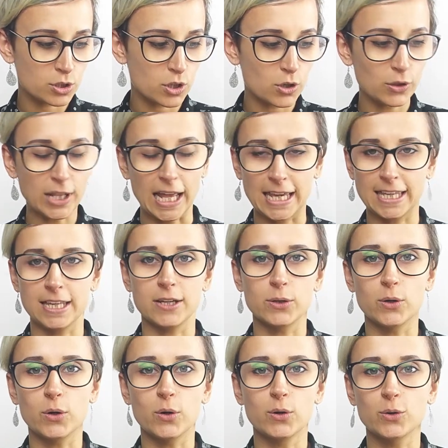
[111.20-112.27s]
co
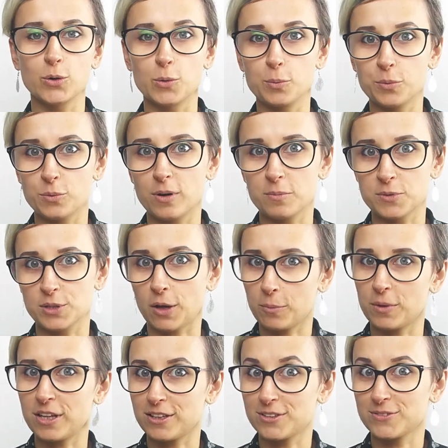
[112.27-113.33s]
takiego kupiłam
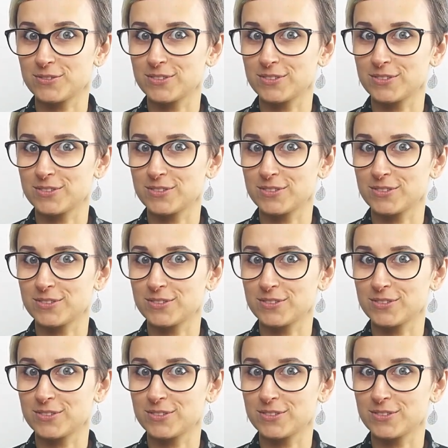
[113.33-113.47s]
sobie